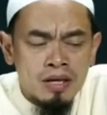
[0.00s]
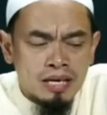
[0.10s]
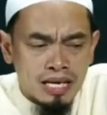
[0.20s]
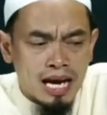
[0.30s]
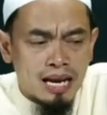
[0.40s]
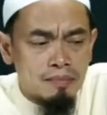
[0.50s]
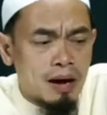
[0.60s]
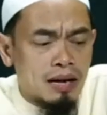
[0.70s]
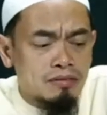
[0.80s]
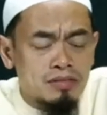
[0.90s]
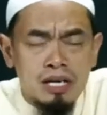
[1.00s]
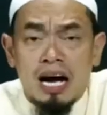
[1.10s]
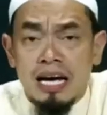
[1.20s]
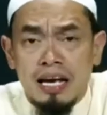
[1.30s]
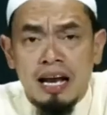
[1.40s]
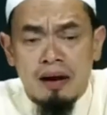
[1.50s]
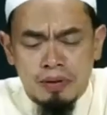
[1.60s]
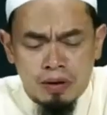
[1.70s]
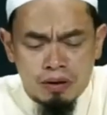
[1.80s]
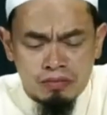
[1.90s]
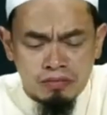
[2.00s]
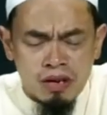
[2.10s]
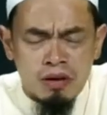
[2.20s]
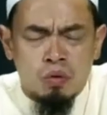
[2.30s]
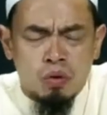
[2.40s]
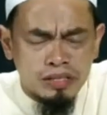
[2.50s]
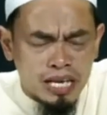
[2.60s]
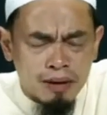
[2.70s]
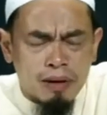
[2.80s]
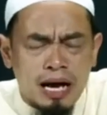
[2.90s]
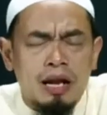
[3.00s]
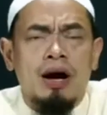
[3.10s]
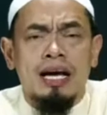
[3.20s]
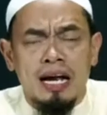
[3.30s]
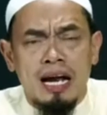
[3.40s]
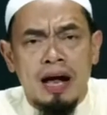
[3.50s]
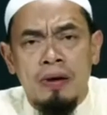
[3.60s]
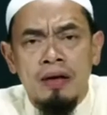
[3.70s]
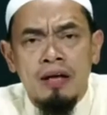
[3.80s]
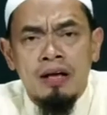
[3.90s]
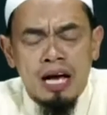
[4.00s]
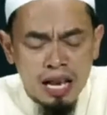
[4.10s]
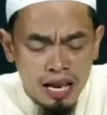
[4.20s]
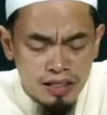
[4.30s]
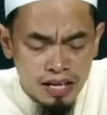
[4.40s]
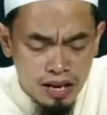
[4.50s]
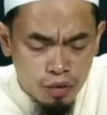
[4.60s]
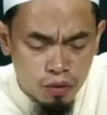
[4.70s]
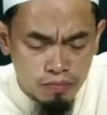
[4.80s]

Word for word: ขนาดละหมาดยังหายนะพี่น้องคนที่ละหมาดแล้วหายนะอัลลดีนะฮุม